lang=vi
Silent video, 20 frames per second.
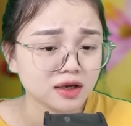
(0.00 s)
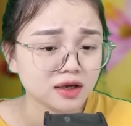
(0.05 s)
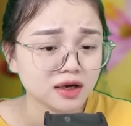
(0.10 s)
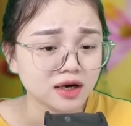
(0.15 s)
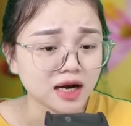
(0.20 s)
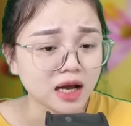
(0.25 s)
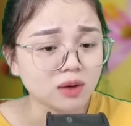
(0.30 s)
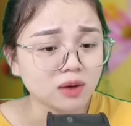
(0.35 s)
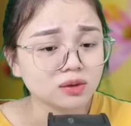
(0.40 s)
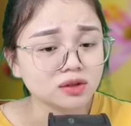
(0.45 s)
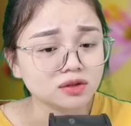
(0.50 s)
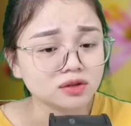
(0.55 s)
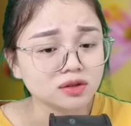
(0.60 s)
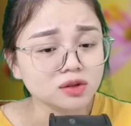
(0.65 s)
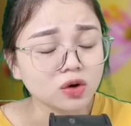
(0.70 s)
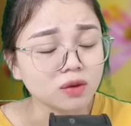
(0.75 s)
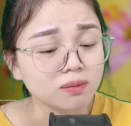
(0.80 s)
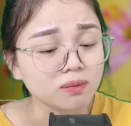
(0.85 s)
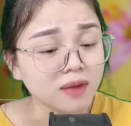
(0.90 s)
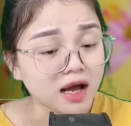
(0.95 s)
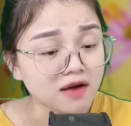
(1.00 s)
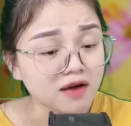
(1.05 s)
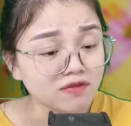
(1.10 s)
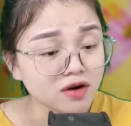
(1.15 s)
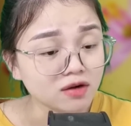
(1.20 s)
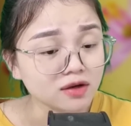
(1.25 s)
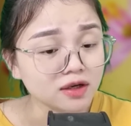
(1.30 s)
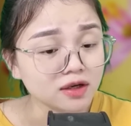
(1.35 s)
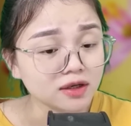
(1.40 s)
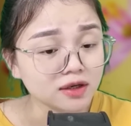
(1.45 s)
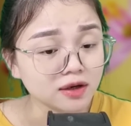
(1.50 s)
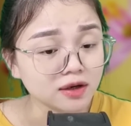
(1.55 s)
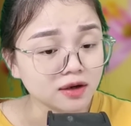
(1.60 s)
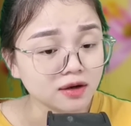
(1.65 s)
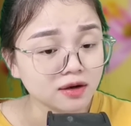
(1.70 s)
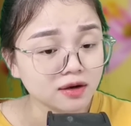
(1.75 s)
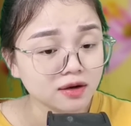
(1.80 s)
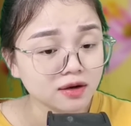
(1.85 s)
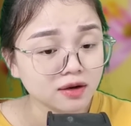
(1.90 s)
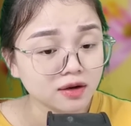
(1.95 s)
Lão Tứ còn ba vợ kia kìa.
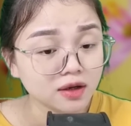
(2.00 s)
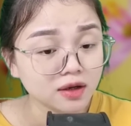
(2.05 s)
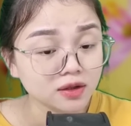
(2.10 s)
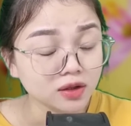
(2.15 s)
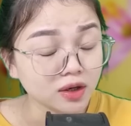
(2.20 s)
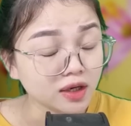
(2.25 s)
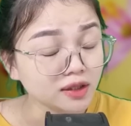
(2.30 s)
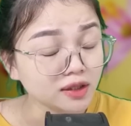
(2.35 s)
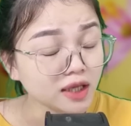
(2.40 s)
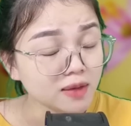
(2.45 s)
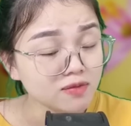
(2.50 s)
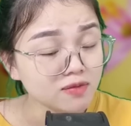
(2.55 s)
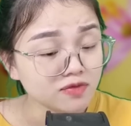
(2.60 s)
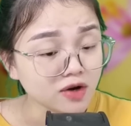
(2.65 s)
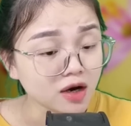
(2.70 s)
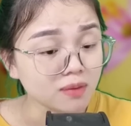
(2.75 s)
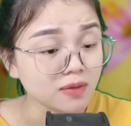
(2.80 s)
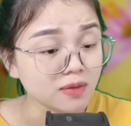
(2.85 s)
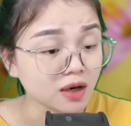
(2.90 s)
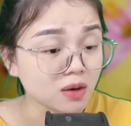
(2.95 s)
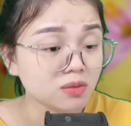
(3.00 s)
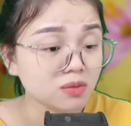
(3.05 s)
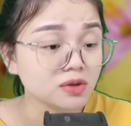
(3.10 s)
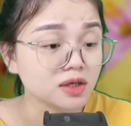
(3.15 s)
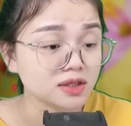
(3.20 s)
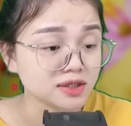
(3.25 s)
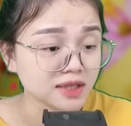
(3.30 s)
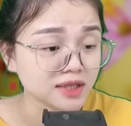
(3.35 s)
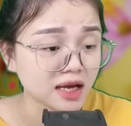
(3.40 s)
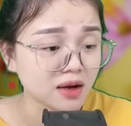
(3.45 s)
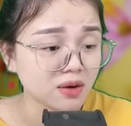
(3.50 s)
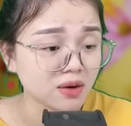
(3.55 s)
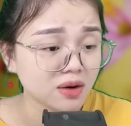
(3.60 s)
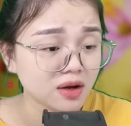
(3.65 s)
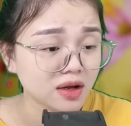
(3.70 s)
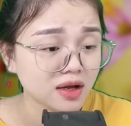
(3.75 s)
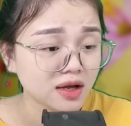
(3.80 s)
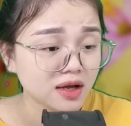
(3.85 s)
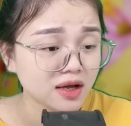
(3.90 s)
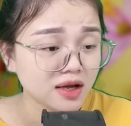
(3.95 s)
Tao lấy thêm vợ mà không được sao?
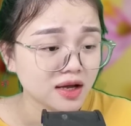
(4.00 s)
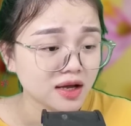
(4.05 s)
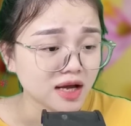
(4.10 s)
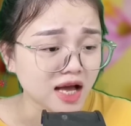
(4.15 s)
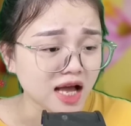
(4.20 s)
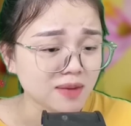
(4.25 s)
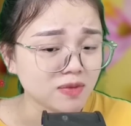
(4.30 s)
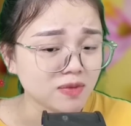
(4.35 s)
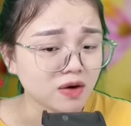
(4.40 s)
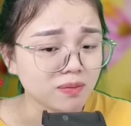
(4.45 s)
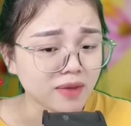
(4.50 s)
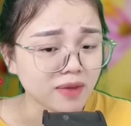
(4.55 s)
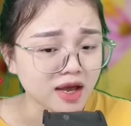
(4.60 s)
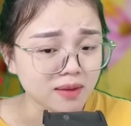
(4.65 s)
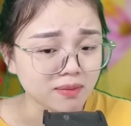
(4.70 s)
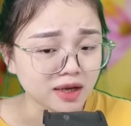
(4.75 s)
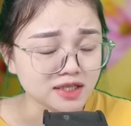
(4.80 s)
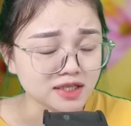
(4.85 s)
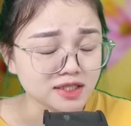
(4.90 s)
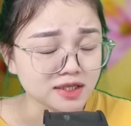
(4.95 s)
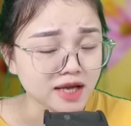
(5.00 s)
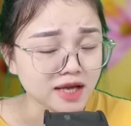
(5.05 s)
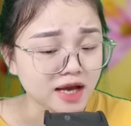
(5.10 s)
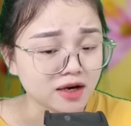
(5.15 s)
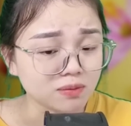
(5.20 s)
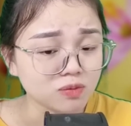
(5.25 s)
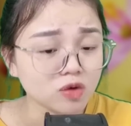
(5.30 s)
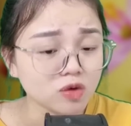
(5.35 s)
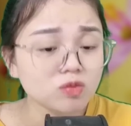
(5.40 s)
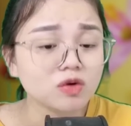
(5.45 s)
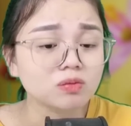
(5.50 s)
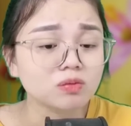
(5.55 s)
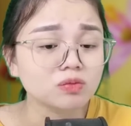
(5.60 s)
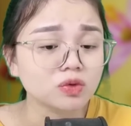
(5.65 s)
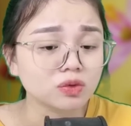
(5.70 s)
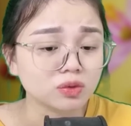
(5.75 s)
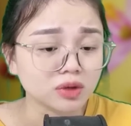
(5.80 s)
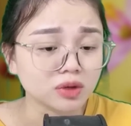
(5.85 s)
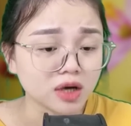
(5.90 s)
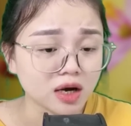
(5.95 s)
Ai bảo mẹ mày chỉ đẻ được mỗi một
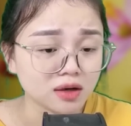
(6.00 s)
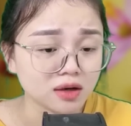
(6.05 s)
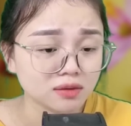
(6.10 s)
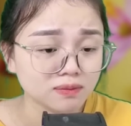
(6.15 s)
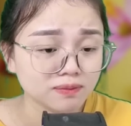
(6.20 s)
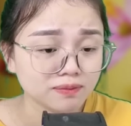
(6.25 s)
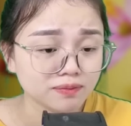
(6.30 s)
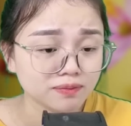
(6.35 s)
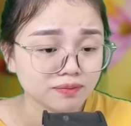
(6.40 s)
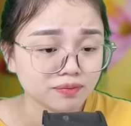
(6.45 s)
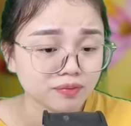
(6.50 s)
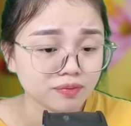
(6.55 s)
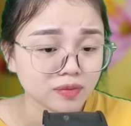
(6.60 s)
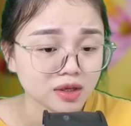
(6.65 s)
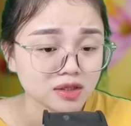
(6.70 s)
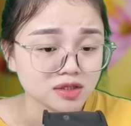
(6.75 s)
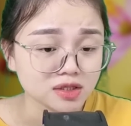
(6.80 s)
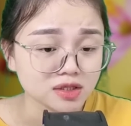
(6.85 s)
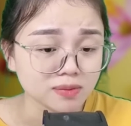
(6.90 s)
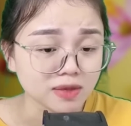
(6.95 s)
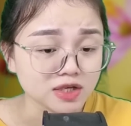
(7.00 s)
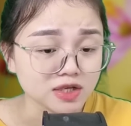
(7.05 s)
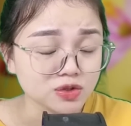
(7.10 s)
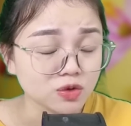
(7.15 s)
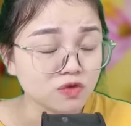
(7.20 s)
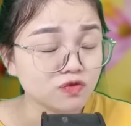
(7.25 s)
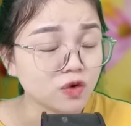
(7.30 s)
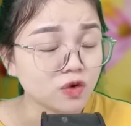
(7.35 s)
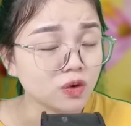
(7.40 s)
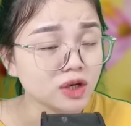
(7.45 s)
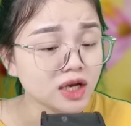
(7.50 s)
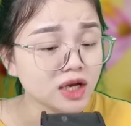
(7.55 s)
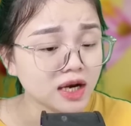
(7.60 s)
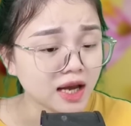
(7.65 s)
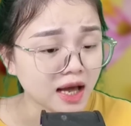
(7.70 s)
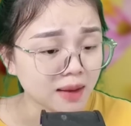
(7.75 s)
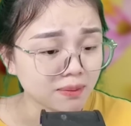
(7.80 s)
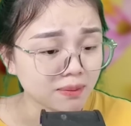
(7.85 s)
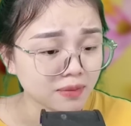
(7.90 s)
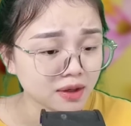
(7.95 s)
mụn con. Giờ mày xuống phố đi
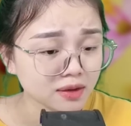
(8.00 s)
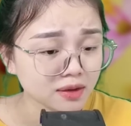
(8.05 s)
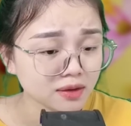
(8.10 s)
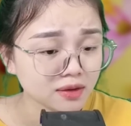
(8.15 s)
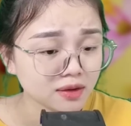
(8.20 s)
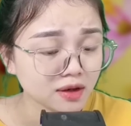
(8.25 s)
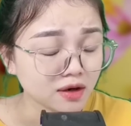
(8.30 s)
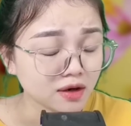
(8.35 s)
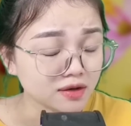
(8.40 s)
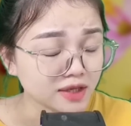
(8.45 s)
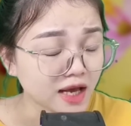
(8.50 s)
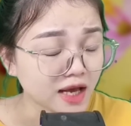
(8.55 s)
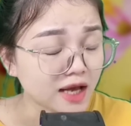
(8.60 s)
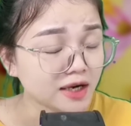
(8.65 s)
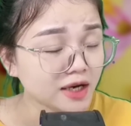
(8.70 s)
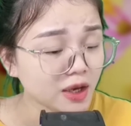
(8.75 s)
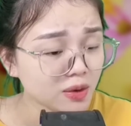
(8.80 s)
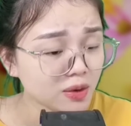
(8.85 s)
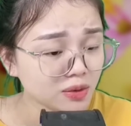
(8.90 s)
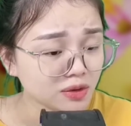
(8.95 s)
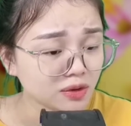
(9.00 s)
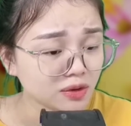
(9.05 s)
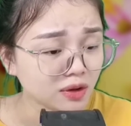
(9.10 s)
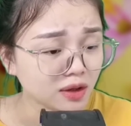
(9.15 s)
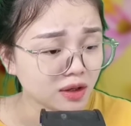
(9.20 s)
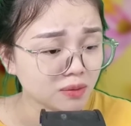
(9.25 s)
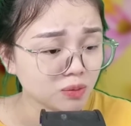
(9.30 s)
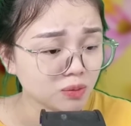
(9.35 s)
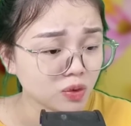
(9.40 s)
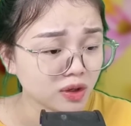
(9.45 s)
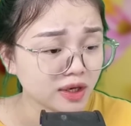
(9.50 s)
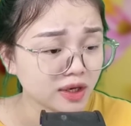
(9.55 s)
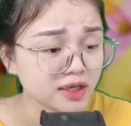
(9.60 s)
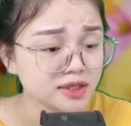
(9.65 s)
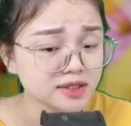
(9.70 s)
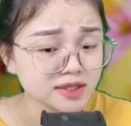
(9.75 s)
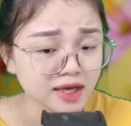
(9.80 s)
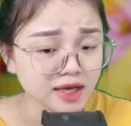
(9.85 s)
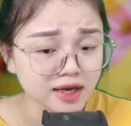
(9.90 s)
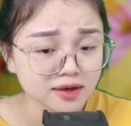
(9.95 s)
làm ấy, ở nhà neo người buồn đến
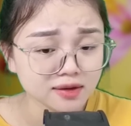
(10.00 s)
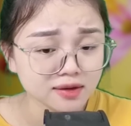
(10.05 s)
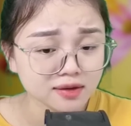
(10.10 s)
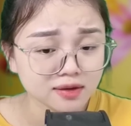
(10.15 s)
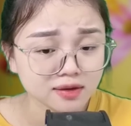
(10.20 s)
chết.